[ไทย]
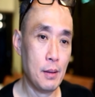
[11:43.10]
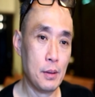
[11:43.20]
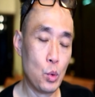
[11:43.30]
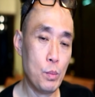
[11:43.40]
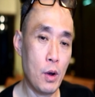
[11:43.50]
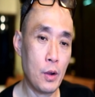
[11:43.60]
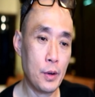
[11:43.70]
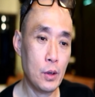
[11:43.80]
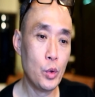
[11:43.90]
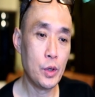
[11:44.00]
คุณหมอ
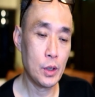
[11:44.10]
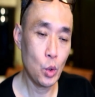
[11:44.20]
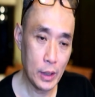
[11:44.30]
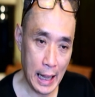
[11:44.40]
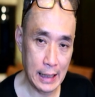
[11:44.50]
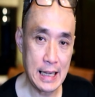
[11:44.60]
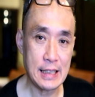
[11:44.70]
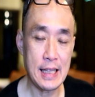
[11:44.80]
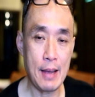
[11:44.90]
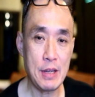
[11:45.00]
รุ่นหลังยัง
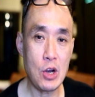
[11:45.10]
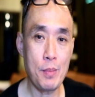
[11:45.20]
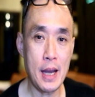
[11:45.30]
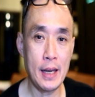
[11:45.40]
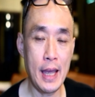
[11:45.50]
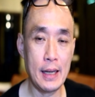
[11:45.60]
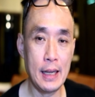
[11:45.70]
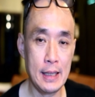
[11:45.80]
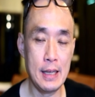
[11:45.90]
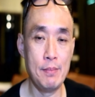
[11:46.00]
สตาฟที่เข้ามาเนี่ยใน
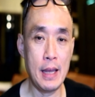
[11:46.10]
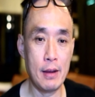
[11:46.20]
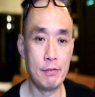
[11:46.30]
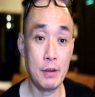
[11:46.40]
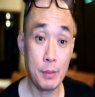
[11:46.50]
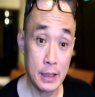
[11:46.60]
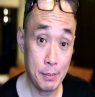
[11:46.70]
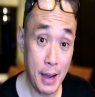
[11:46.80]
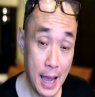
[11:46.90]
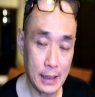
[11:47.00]
ทีมเนี่ยฝีมือดี
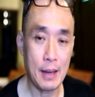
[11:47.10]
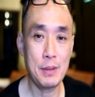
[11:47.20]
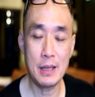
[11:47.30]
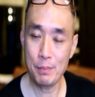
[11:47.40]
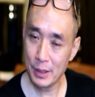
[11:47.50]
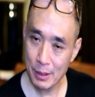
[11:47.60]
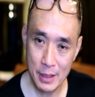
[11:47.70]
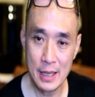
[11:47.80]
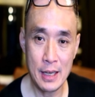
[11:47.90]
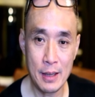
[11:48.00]
มากนะครับไม่ใช่ไม่
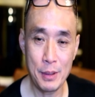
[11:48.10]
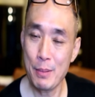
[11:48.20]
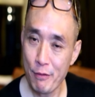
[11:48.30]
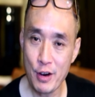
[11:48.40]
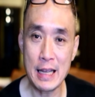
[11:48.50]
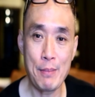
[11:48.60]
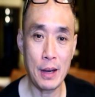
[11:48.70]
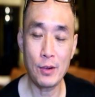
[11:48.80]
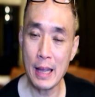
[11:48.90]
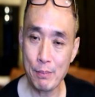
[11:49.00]
ดีไม่ใช่มาฝึกทำแล้ว
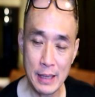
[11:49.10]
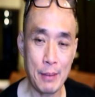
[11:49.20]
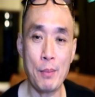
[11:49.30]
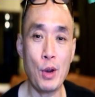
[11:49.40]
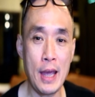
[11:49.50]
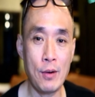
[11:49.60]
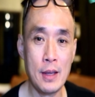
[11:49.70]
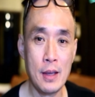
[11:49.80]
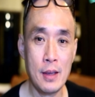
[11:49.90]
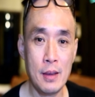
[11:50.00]
ก็ทำเก่งมาหมดแล้ว
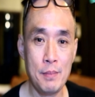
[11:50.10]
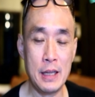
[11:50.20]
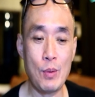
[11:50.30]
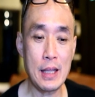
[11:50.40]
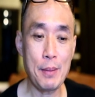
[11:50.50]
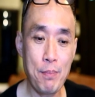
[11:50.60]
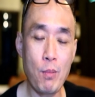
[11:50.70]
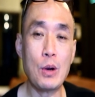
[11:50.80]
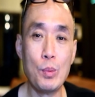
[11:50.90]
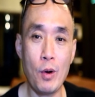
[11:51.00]
เพียงแต่ว่าถ้าผม
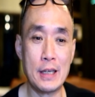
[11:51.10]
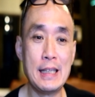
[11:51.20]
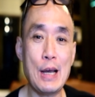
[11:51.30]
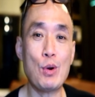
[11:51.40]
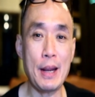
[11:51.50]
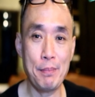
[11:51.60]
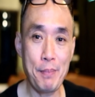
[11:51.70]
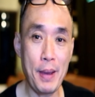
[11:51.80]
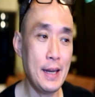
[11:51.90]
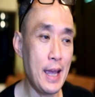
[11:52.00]
กับคุณหมอคิดเท่ากัน
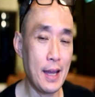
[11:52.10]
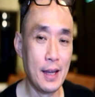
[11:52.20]
เป๊ะเนี่ย